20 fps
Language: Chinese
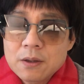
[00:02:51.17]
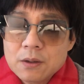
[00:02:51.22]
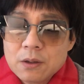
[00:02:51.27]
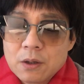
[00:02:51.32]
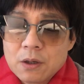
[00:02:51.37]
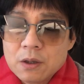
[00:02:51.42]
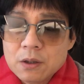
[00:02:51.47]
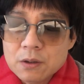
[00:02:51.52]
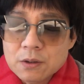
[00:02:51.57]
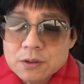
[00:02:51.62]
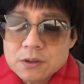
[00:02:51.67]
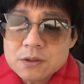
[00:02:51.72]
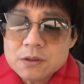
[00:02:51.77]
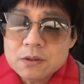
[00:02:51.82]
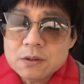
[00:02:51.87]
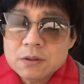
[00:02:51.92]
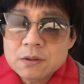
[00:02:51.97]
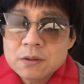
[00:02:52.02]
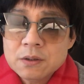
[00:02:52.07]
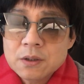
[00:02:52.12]
合
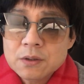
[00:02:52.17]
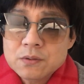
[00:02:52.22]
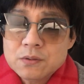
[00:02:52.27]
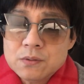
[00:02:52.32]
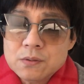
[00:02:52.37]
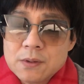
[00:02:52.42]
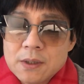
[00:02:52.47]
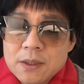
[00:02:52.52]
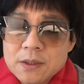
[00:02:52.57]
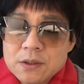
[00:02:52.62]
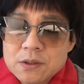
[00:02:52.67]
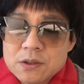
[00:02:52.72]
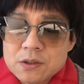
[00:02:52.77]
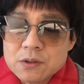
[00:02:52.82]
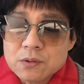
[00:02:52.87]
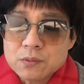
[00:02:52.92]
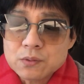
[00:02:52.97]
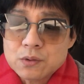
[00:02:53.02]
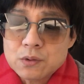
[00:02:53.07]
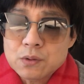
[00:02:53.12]
计居然
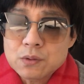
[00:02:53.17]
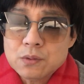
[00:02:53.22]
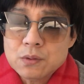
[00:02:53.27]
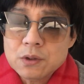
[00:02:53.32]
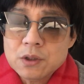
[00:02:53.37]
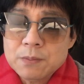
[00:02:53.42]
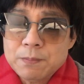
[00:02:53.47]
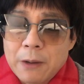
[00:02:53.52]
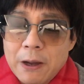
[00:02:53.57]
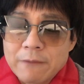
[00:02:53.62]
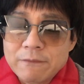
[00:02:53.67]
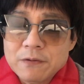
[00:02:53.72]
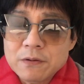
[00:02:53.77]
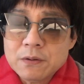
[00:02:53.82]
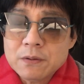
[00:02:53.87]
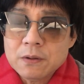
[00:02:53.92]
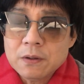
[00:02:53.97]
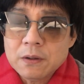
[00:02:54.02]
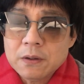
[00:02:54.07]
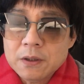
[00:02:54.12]
只有区区百分
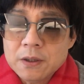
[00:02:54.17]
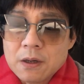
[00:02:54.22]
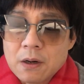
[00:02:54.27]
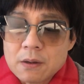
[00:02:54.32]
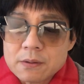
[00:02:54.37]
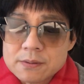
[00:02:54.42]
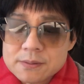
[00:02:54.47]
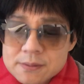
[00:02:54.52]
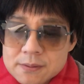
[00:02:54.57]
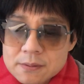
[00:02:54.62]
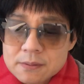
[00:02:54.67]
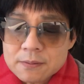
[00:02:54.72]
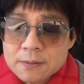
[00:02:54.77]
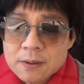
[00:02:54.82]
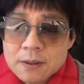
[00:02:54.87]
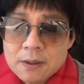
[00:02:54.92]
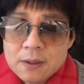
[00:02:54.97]
之一点四，